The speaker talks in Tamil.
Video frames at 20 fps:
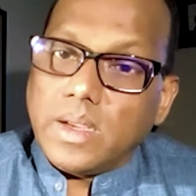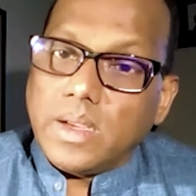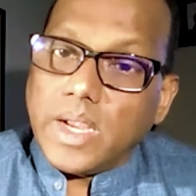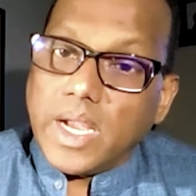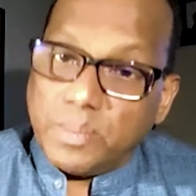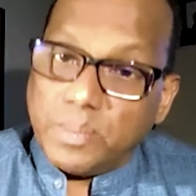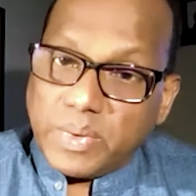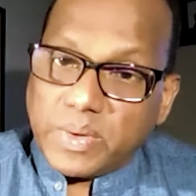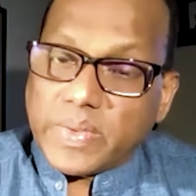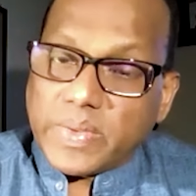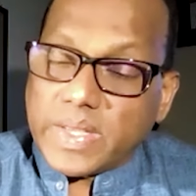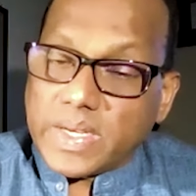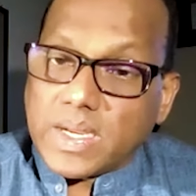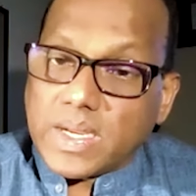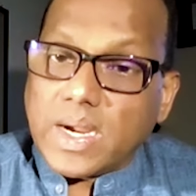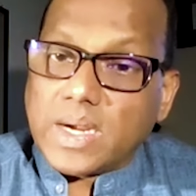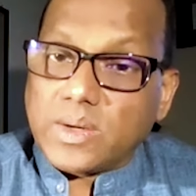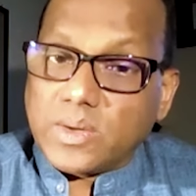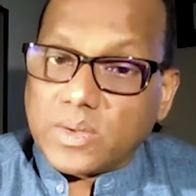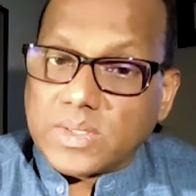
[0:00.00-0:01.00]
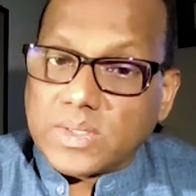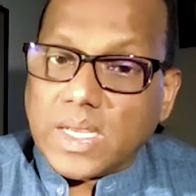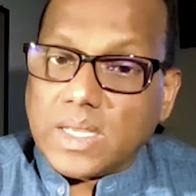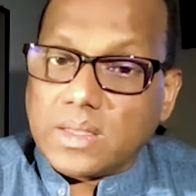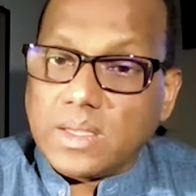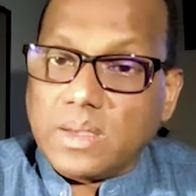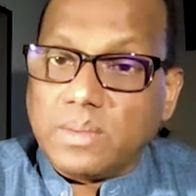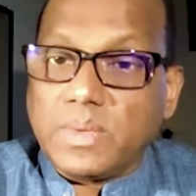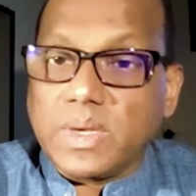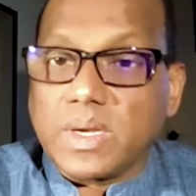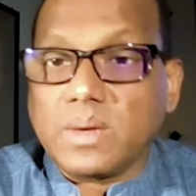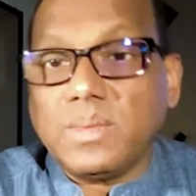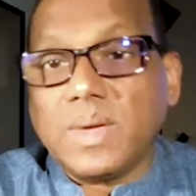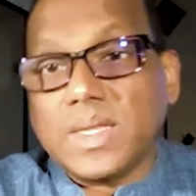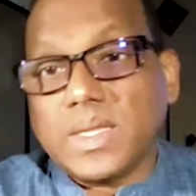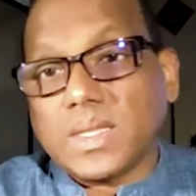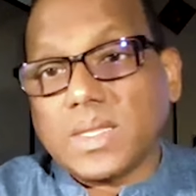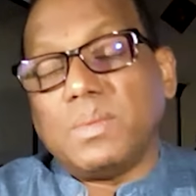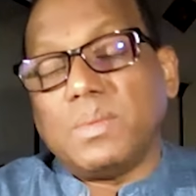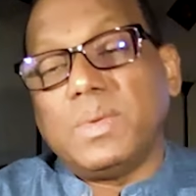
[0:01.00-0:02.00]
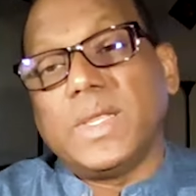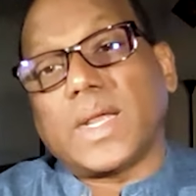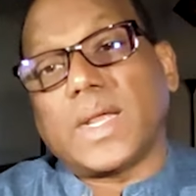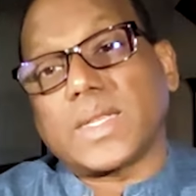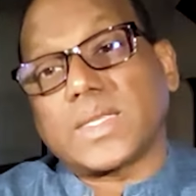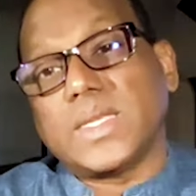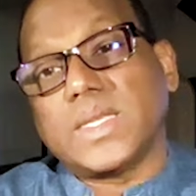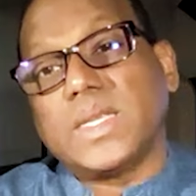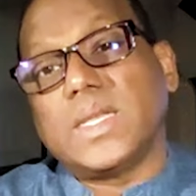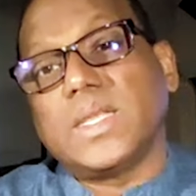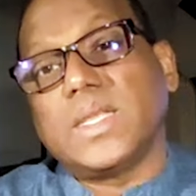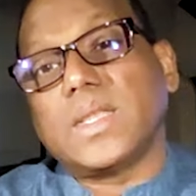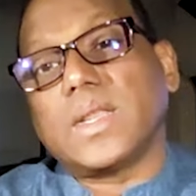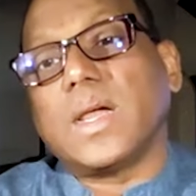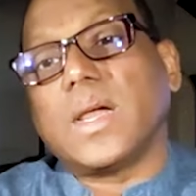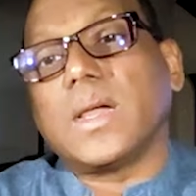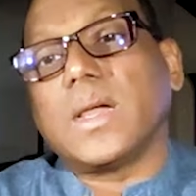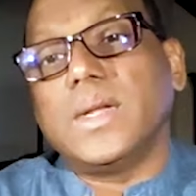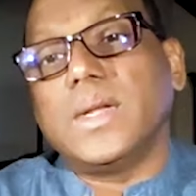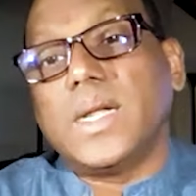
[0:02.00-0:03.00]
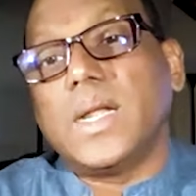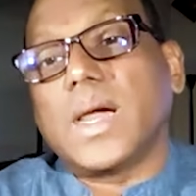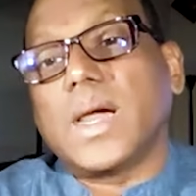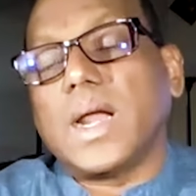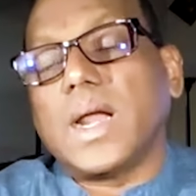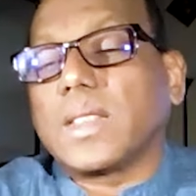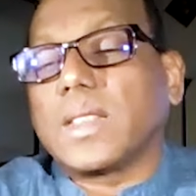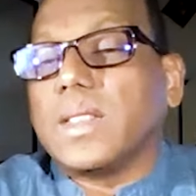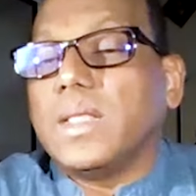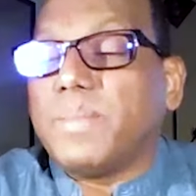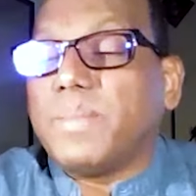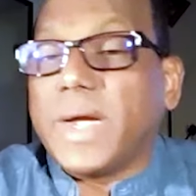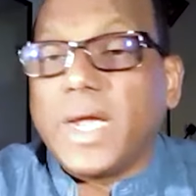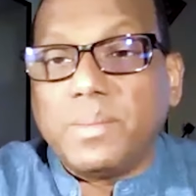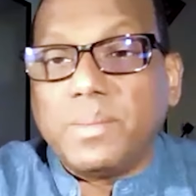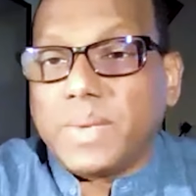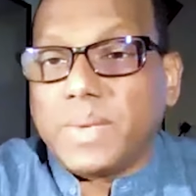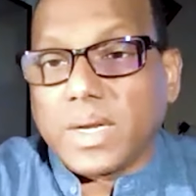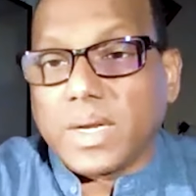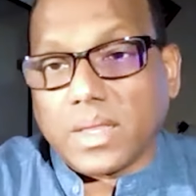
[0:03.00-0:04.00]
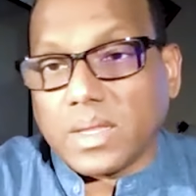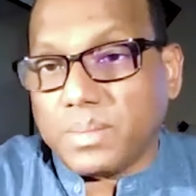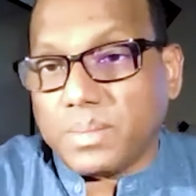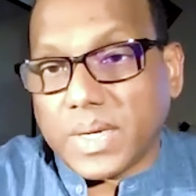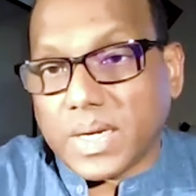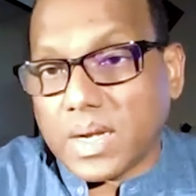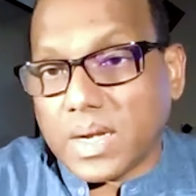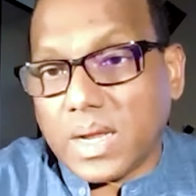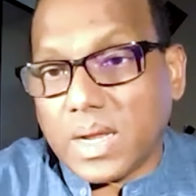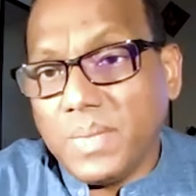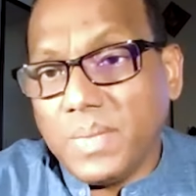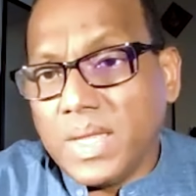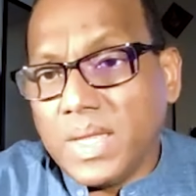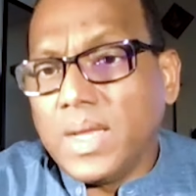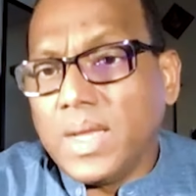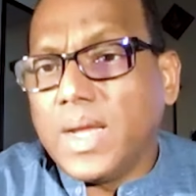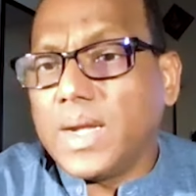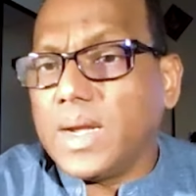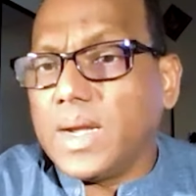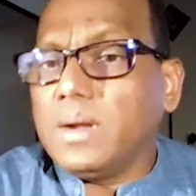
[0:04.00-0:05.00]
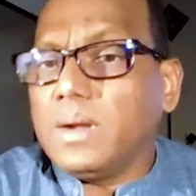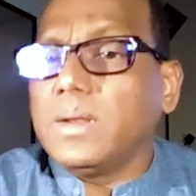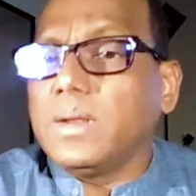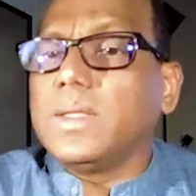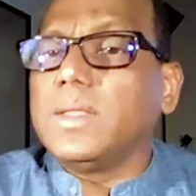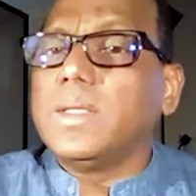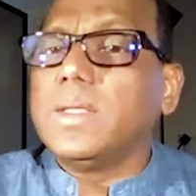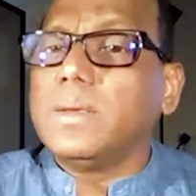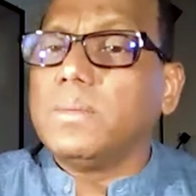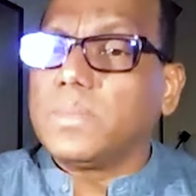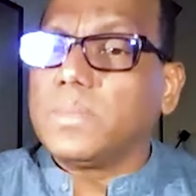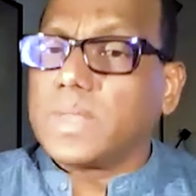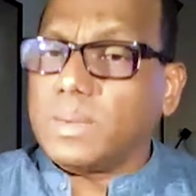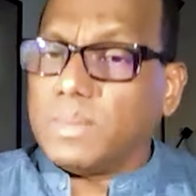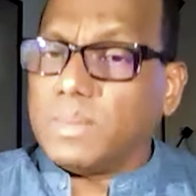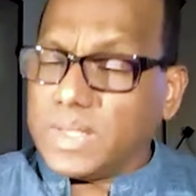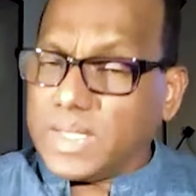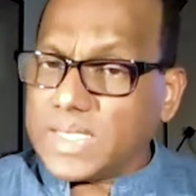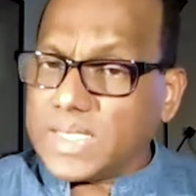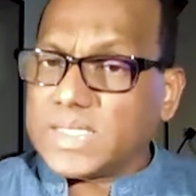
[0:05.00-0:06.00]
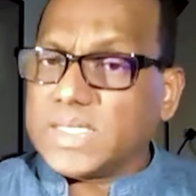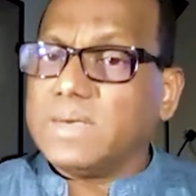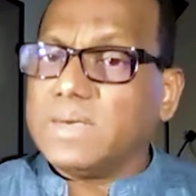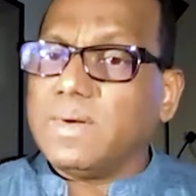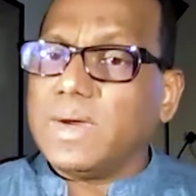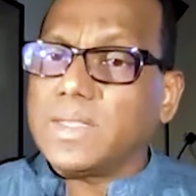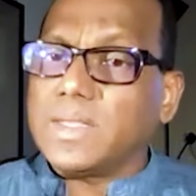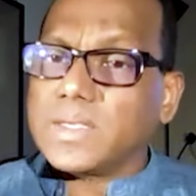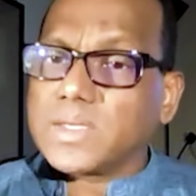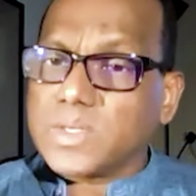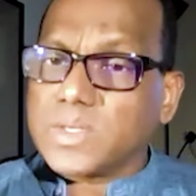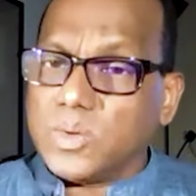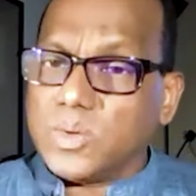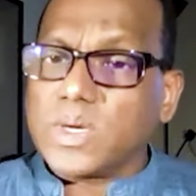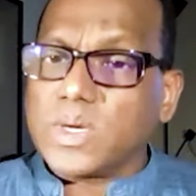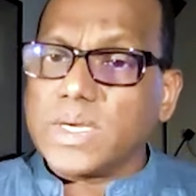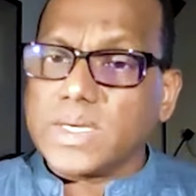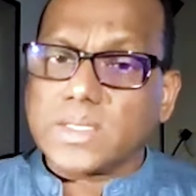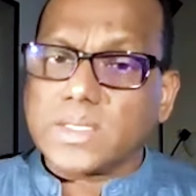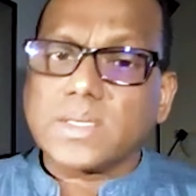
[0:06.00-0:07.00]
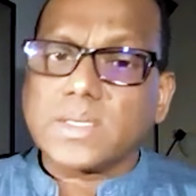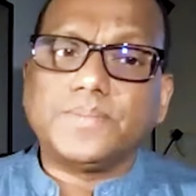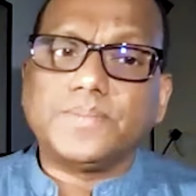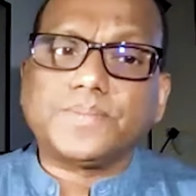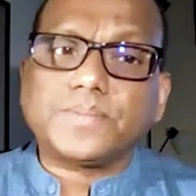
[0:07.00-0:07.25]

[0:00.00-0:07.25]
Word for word: ஏற்படுவதற்கான ஒரு சாத்தியம் இருக்கும் அது தமிழ் அரசியலுக்கு எதிராக நீண்ட காலத்தில் பயன்படுத்தப்படலாம் இந்த தமிழ் தேசியவாத ஸ்லோகன்ஸ்